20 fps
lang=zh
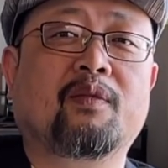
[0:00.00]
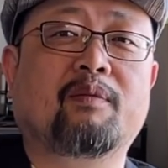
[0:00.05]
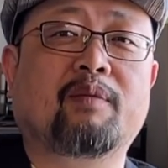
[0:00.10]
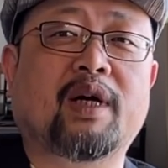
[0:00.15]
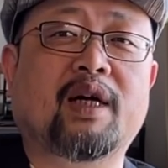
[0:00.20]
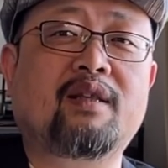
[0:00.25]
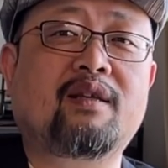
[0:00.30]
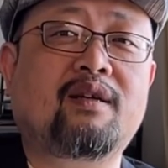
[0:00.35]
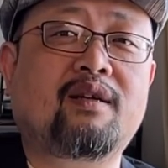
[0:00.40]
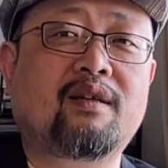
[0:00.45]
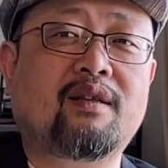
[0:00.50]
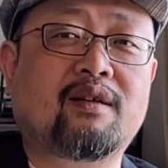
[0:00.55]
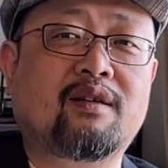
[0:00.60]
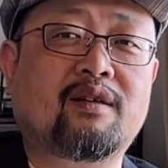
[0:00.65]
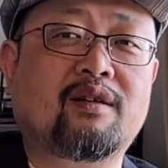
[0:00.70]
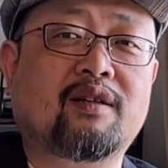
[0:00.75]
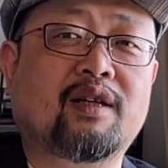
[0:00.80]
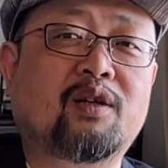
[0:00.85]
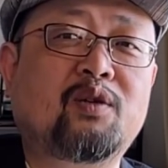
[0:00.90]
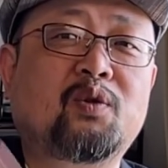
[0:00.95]
排第一的
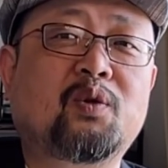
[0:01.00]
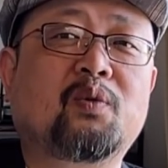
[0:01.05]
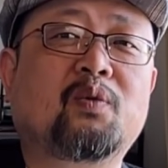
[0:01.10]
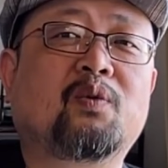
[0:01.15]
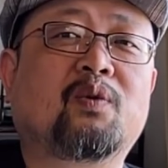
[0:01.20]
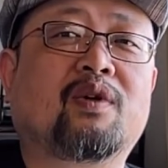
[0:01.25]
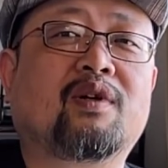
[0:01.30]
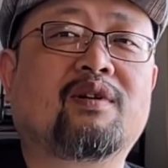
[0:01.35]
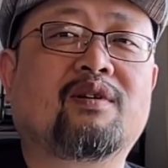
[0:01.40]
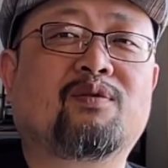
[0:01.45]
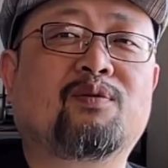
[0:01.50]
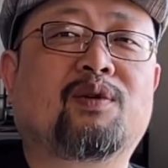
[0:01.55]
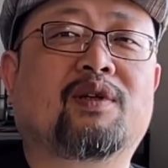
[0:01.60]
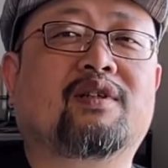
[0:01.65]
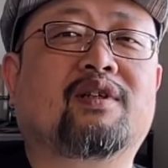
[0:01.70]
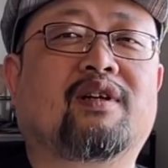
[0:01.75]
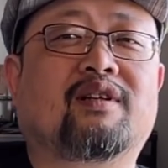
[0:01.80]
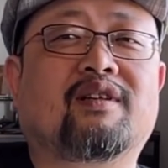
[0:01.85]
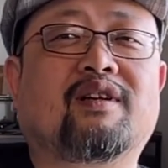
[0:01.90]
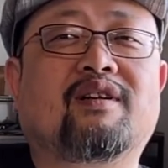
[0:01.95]
是咱中国，我
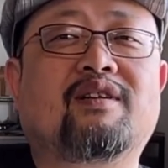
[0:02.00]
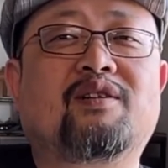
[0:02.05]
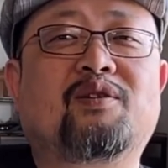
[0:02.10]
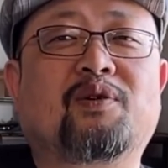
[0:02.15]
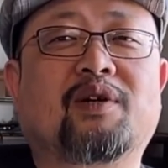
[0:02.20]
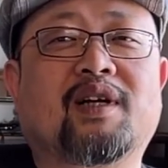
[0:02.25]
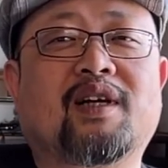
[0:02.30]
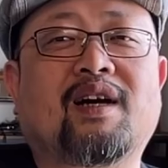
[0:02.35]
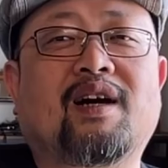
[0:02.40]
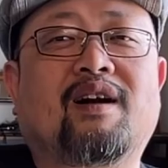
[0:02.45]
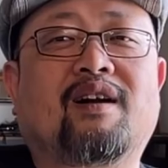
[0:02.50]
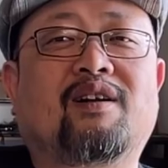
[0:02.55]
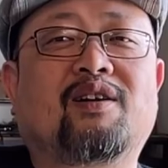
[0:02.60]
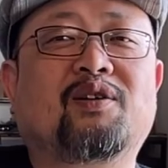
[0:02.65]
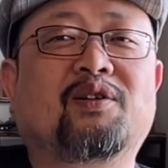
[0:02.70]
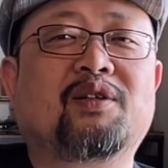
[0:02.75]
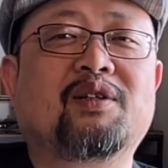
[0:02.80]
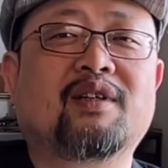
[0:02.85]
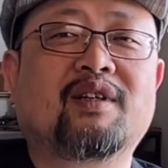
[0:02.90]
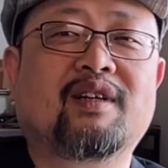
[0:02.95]
操！当时我看着
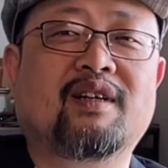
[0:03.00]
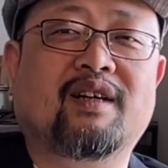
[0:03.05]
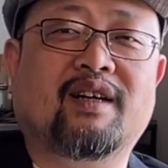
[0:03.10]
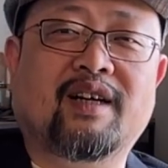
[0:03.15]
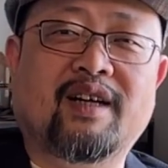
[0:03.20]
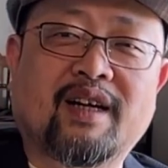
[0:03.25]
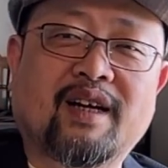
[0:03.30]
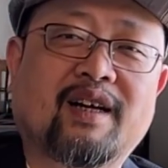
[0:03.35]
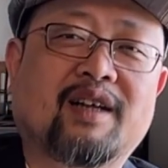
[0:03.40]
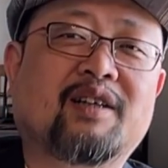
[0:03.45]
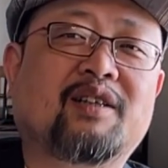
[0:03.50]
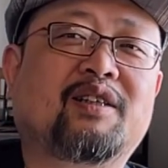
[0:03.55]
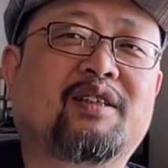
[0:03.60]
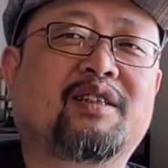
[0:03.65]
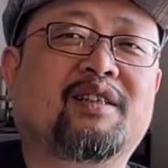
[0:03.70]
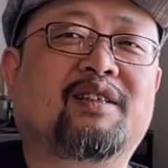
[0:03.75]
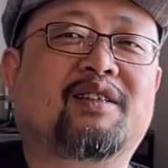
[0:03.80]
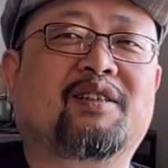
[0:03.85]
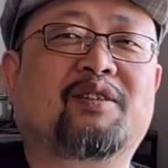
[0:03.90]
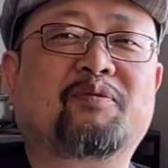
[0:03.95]
就，哎呀，真
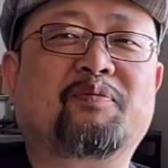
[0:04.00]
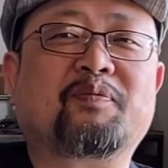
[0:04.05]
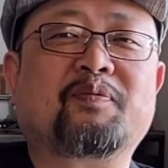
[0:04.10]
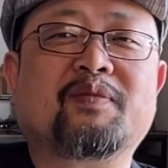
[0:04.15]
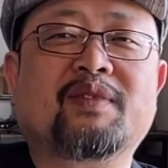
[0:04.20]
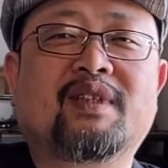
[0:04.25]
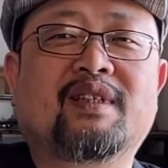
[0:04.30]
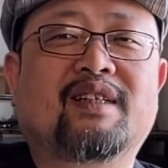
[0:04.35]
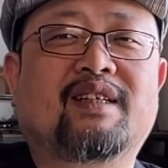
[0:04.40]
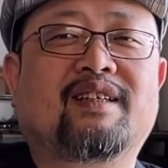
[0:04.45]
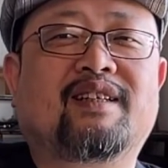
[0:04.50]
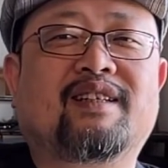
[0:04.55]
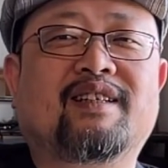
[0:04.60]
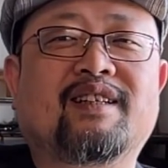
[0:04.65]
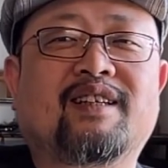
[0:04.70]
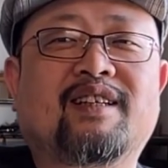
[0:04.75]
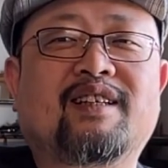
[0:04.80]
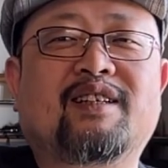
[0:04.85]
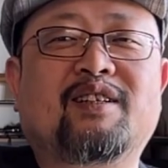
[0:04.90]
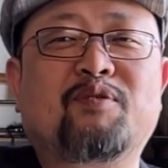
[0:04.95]
的是，真的
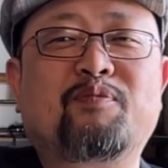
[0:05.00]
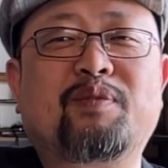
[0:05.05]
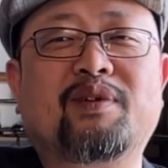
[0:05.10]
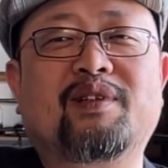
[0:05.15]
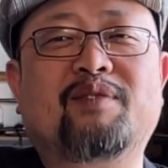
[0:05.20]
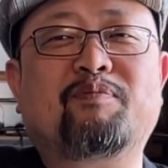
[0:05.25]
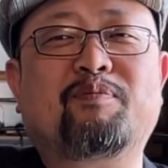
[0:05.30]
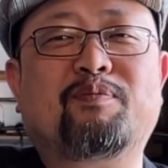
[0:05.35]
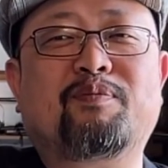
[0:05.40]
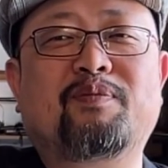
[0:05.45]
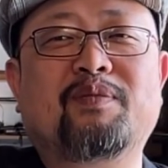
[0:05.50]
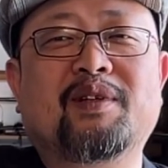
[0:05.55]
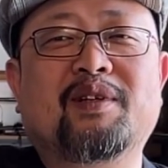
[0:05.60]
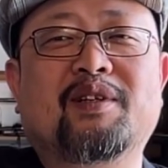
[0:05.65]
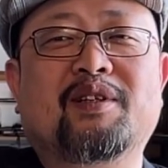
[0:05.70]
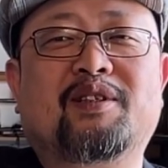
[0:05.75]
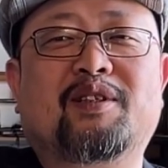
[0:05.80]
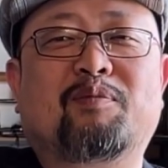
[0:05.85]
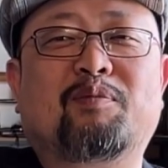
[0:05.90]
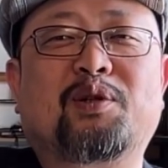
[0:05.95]
是不
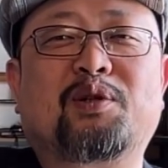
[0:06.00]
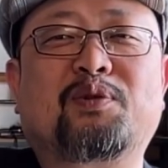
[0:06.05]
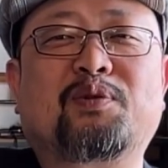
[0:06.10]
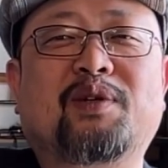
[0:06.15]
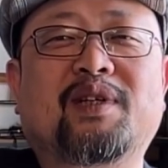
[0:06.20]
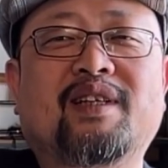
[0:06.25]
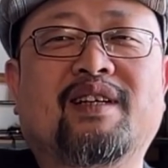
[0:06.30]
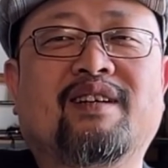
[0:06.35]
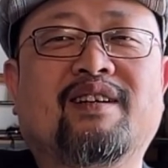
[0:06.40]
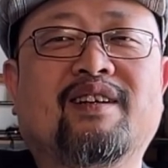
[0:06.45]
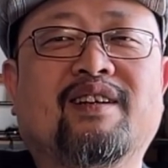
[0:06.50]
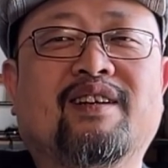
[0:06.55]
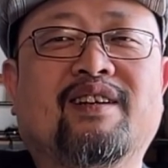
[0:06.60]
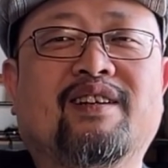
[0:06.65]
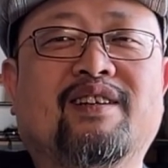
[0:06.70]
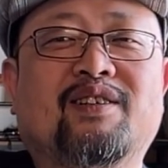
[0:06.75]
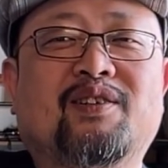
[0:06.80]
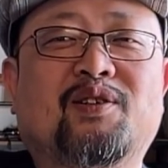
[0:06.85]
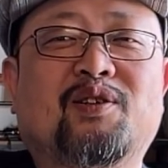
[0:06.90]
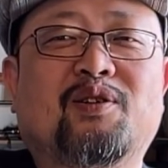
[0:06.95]
怎么说呢，
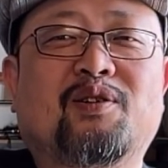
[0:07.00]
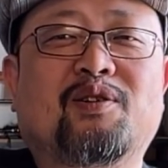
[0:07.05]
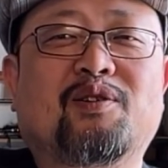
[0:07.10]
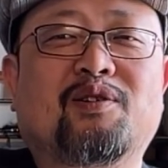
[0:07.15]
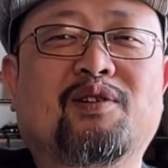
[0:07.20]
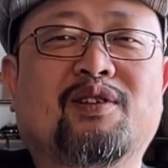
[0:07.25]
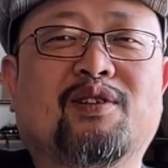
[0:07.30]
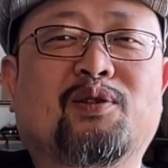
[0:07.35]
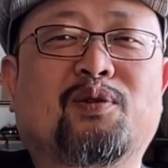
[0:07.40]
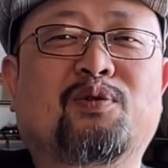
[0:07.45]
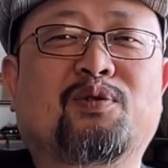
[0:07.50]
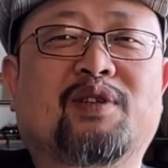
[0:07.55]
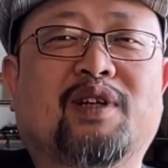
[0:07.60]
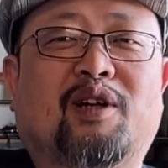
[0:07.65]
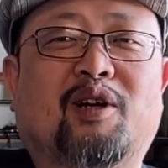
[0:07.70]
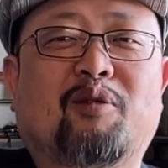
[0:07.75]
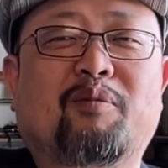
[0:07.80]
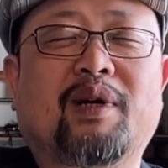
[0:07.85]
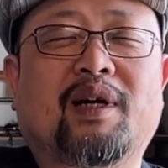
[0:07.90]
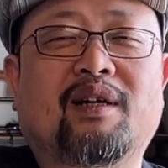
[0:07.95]
就是吐
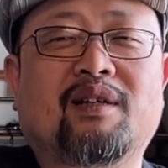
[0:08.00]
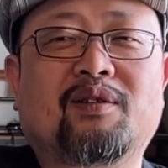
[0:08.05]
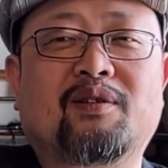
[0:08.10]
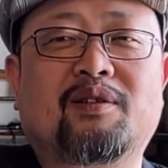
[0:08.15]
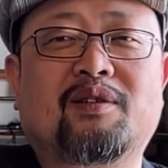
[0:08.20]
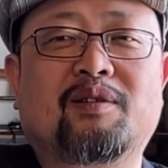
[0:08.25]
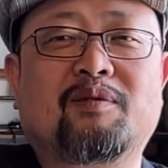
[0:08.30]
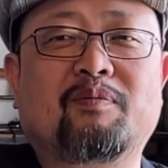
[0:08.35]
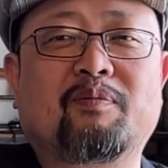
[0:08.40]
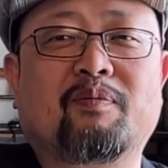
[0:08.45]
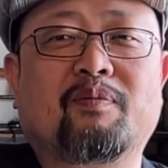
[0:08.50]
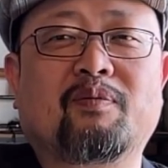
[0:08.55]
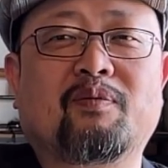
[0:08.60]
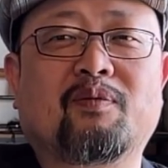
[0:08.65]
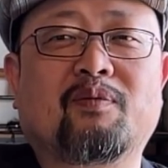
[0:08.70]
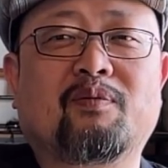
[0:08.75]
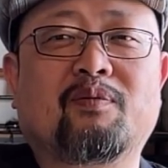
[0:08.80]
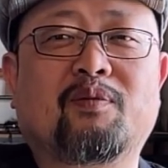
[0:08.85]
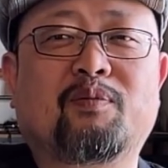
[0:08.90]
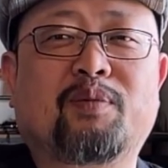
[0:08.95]
槽吧，就是
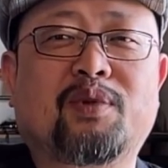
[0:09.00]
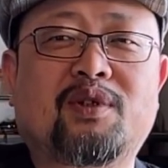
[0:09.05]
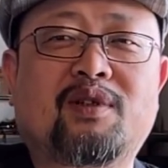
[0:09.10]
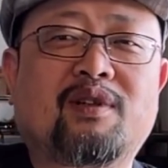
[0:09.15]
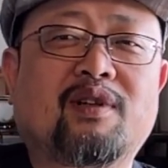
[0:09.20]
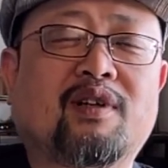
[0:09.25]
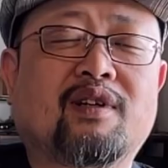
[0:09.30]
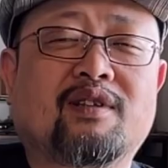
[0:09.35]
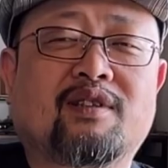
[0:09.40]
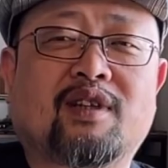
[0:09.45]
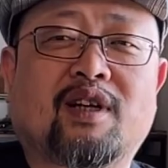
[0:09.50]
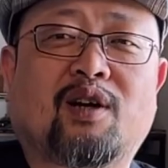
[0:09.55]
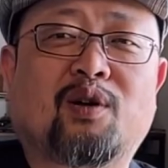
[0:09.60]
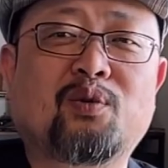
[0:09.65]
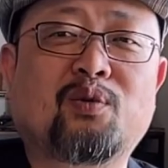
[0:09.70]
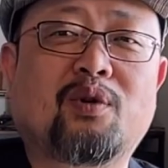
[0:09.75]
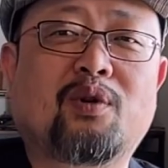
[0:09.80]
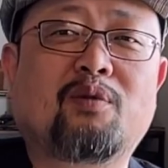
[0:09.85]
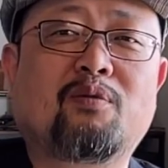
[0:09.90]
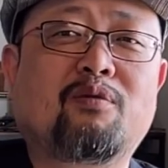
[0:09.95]
不。槽
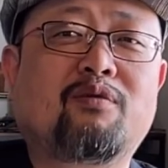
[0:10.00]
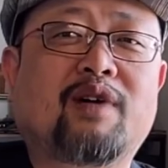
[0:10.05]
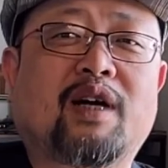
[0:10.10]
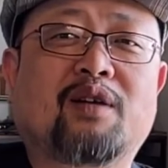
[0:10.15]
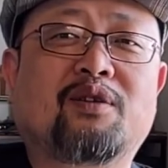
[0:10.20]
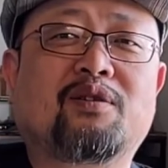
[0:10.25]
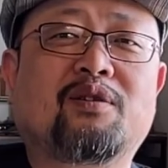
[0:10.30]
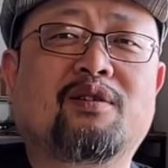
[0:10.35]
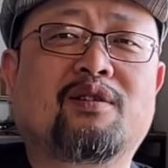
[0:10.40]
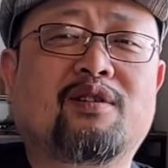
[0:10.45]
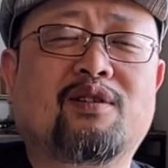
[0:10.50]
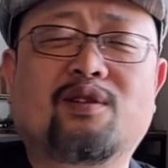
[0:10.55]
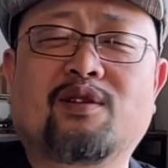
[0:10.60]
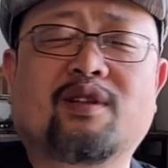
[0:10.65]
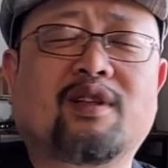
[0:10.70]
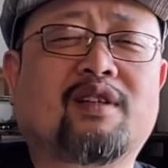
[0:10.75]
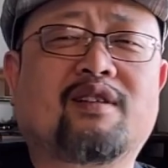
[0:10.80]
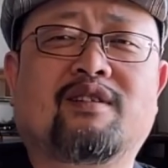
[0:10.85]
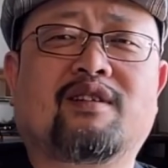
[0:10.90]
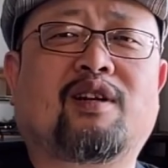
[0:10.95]
多无法，这
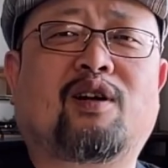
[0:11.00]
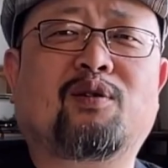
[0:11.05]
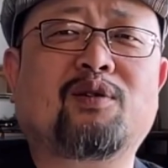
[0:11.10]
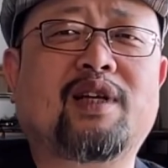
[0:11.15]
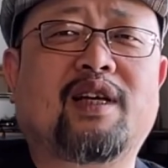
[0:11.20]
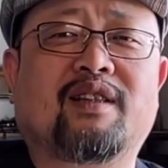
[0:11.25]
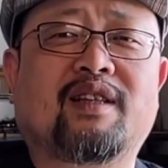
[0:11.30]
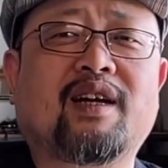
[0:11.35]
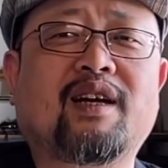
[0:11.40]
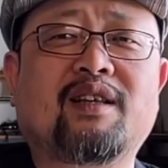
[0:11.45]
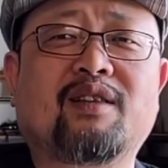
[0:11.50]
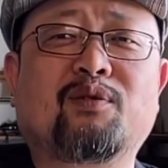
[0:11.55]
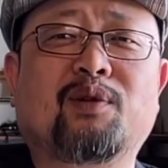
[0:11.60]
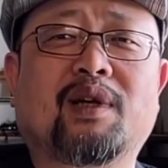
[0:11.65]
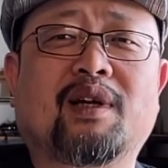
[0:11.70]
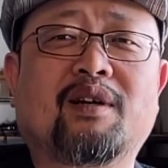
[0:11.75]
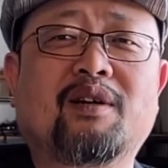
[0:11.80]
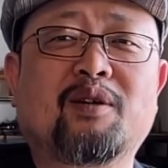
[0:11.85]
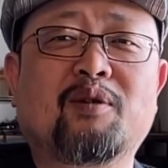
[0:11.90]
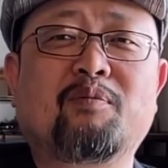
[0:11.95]
槽点太多
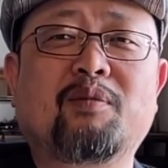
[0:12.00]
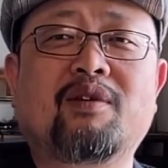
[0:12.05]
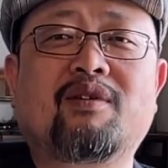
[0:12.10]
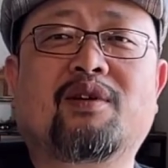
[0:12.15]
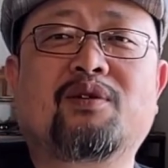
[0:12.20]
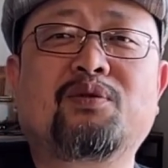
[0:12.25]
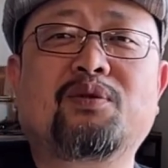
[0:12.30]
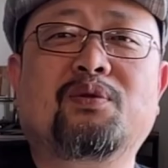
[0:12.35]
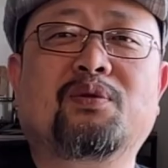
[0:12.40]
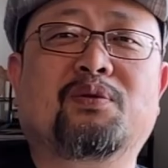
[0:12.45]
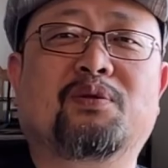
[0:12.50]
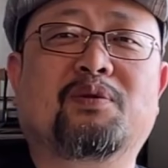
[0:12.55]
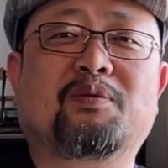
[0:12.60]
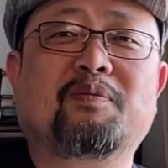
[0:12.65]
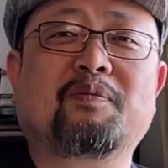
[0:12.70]
了，没法去吐。